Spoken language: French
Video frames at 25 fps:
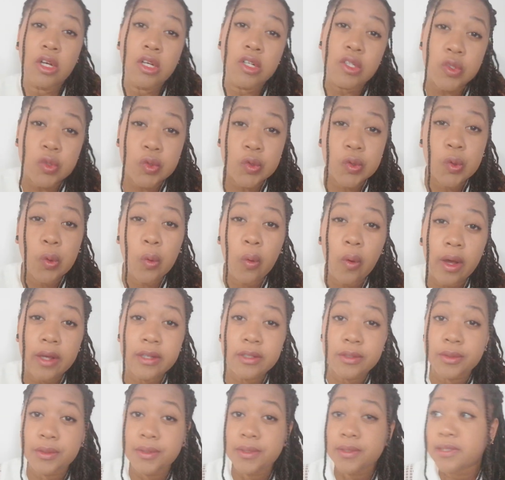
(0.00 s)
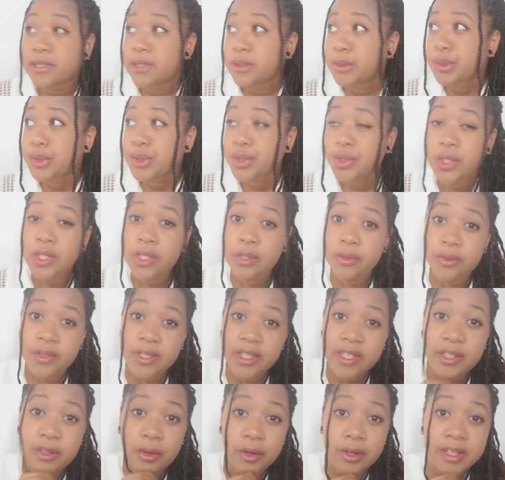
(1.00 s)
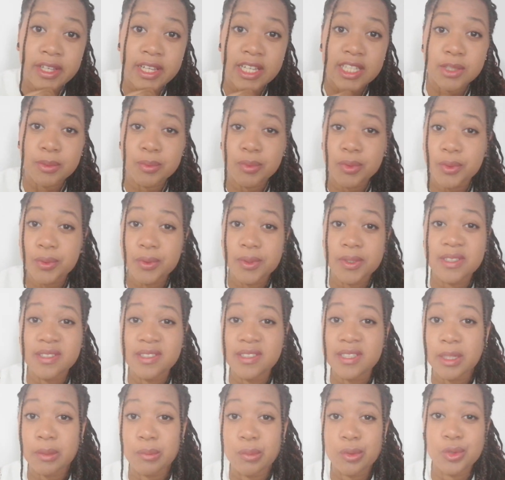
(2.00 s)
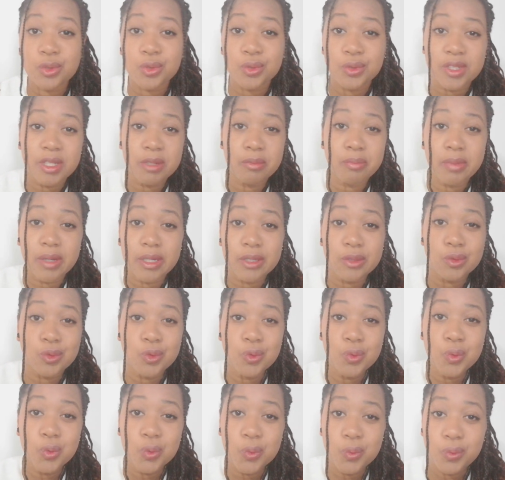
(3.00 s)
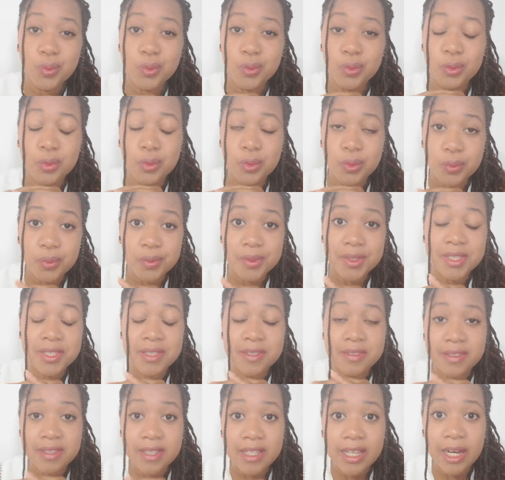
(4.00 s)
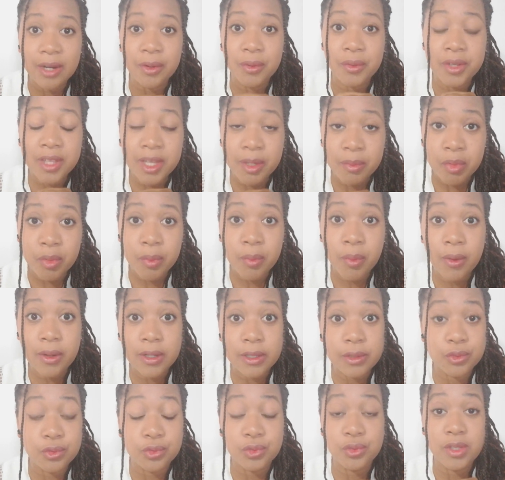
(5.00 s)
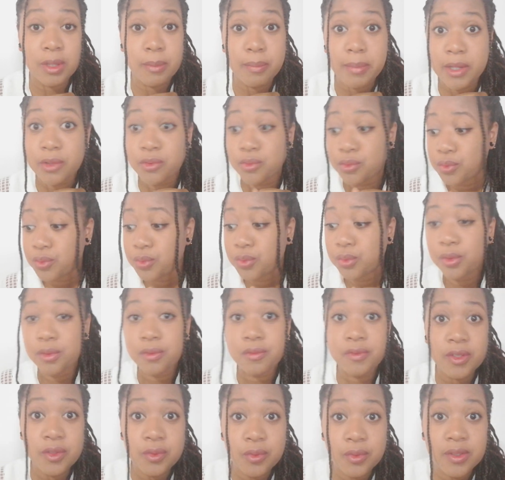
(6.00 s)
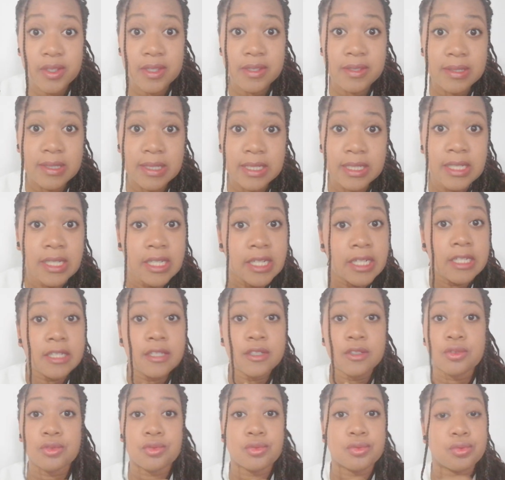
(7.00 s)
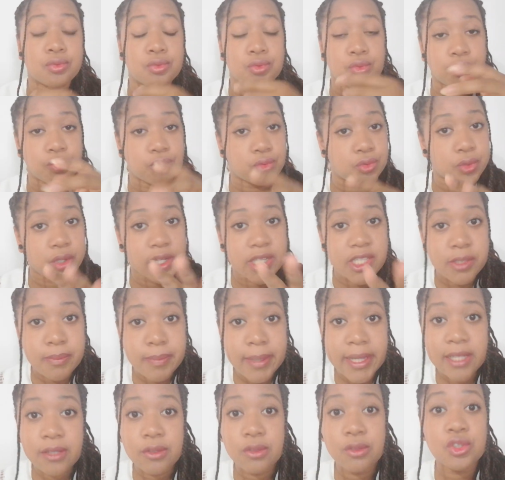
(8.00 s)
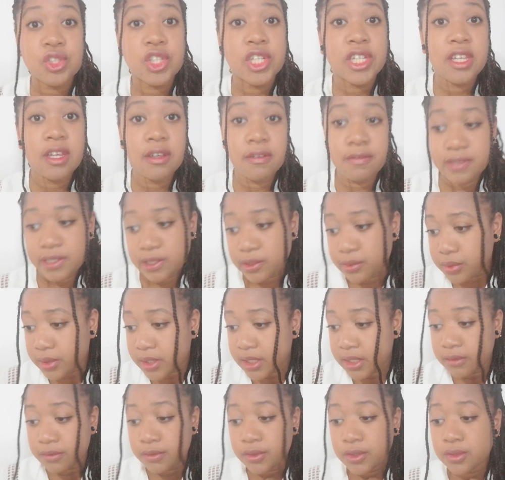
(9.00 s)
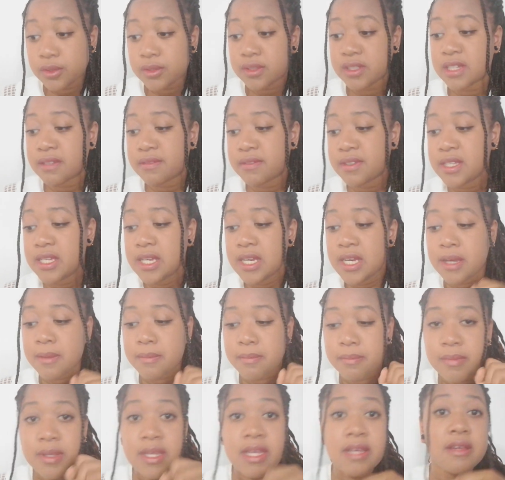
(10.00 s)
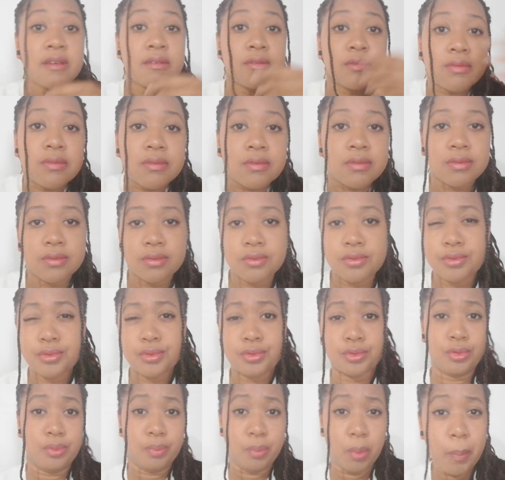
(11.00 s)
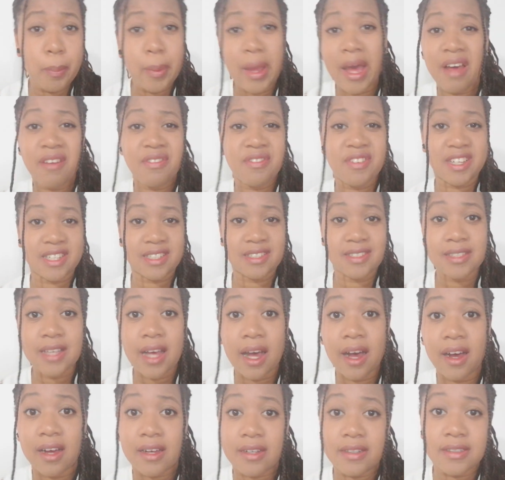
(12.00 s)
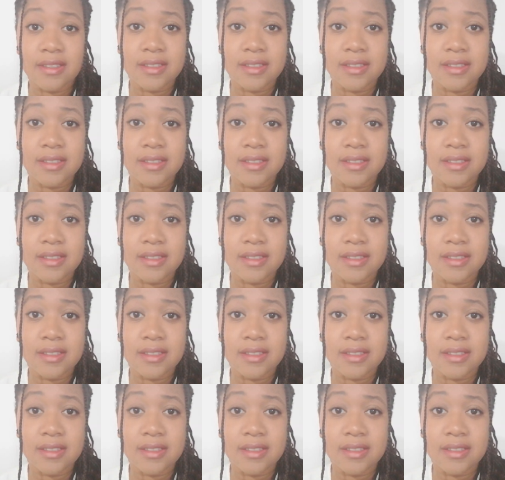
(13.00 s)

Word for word: Je crois que c'est le seul et unique orgasme que sincèrement je n'ai pas du tout, du tout testé à aucun moment. Je n'ai pas du tout envie de tester. Je, je respecte, chacun fait ce qu'il veut dans sa vie, mais je ne peux pas faire ça.